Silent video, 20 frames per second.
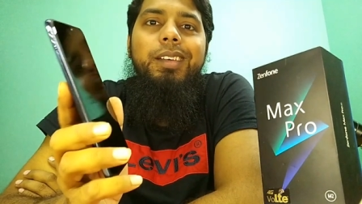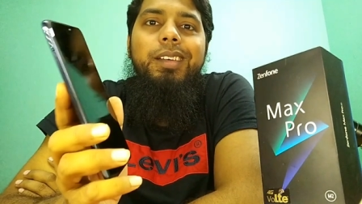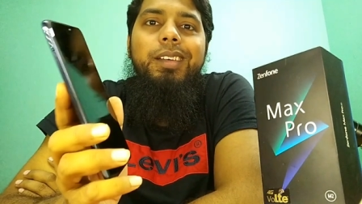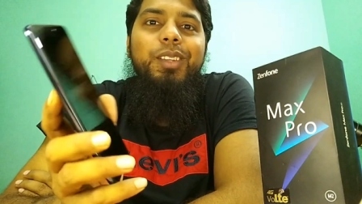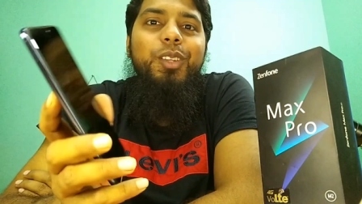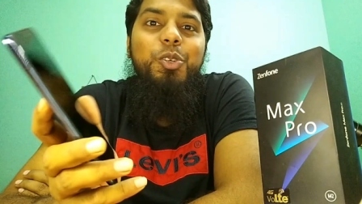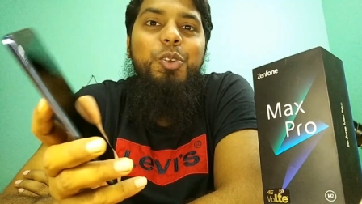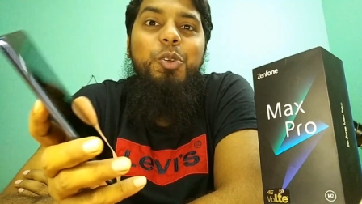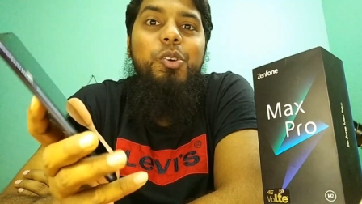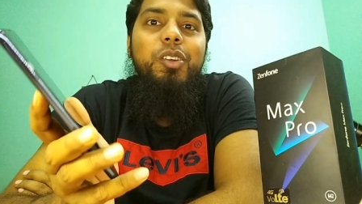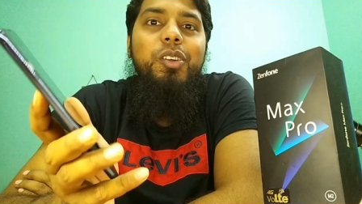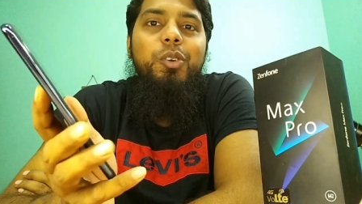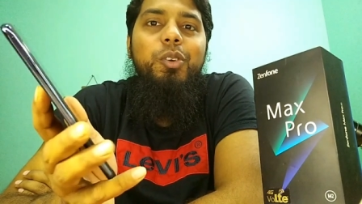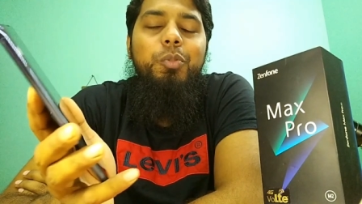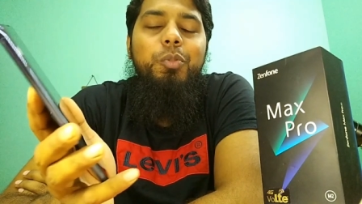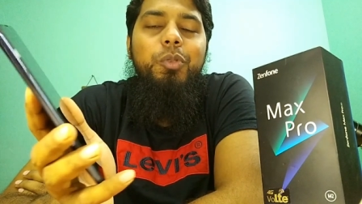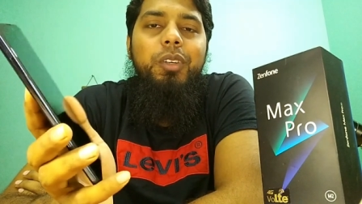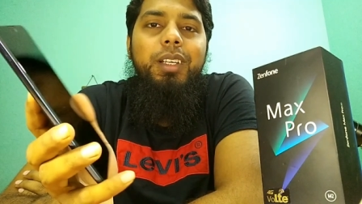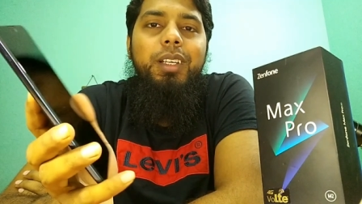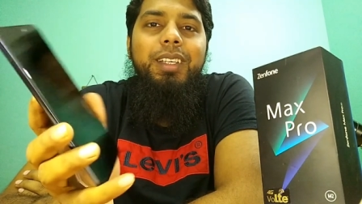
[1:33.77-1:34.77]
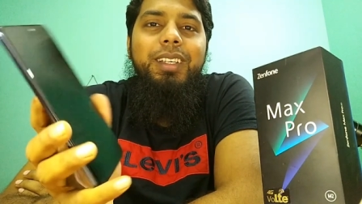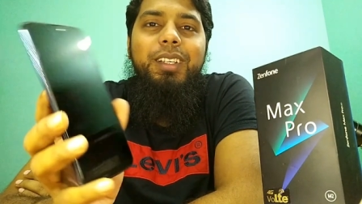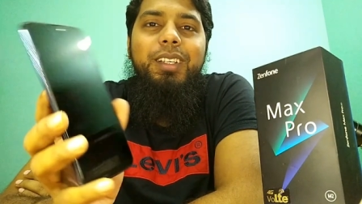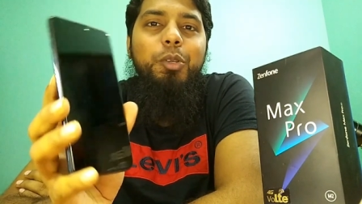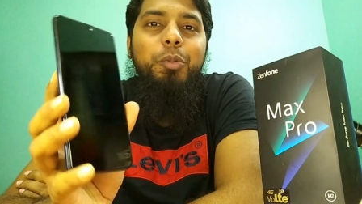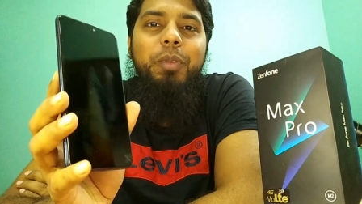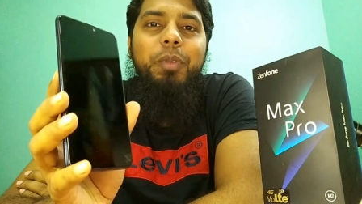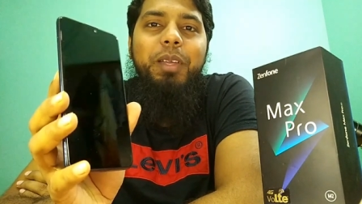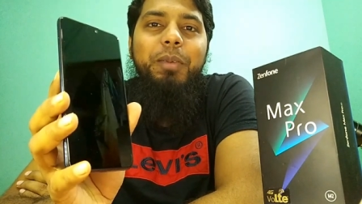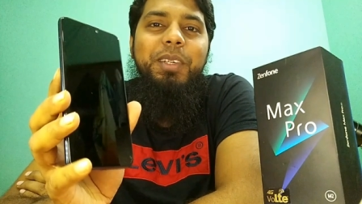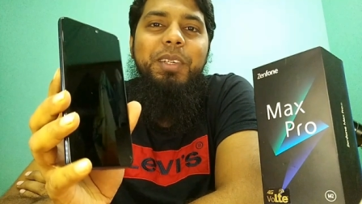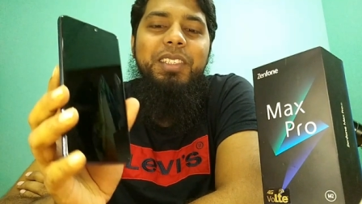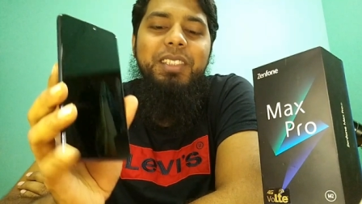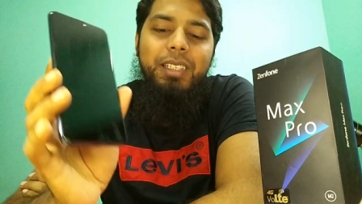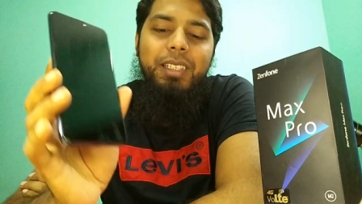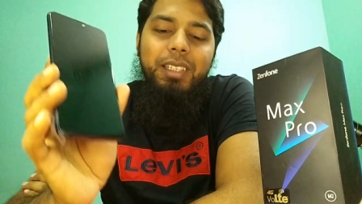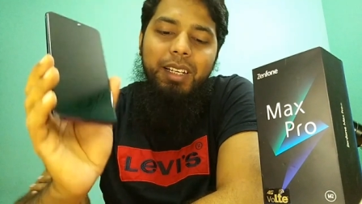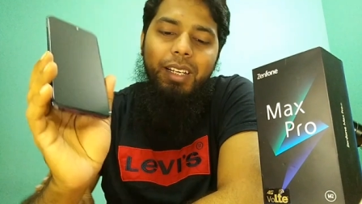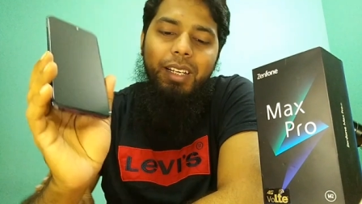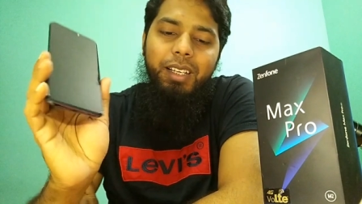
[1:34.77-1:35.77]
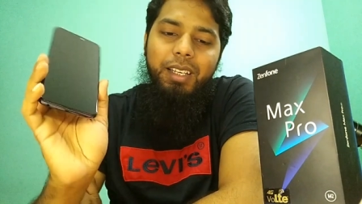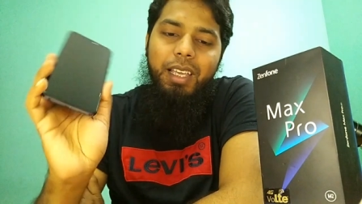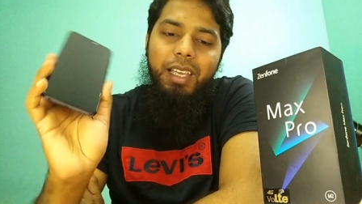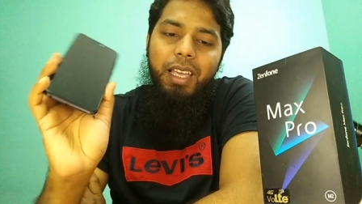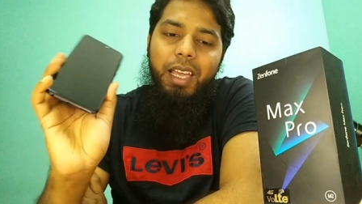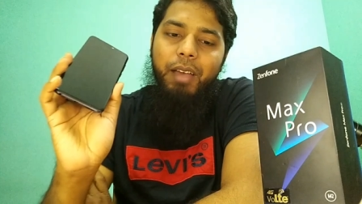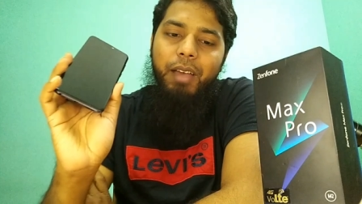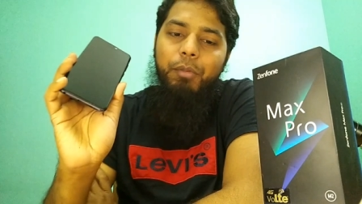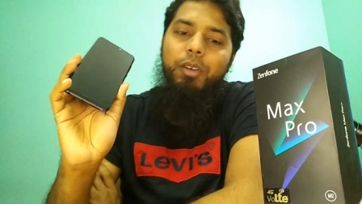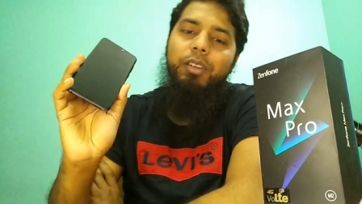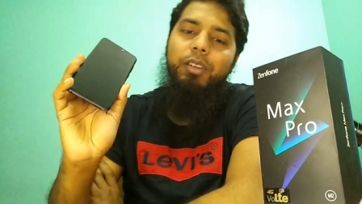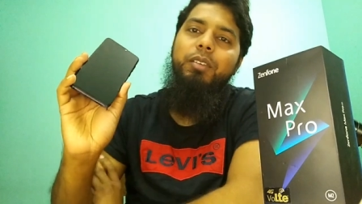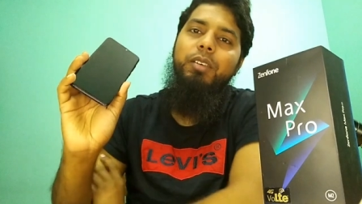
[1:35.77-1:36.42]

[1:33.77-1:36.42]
দশ ঘন্টার উপরে খুব এমেজিং না এবং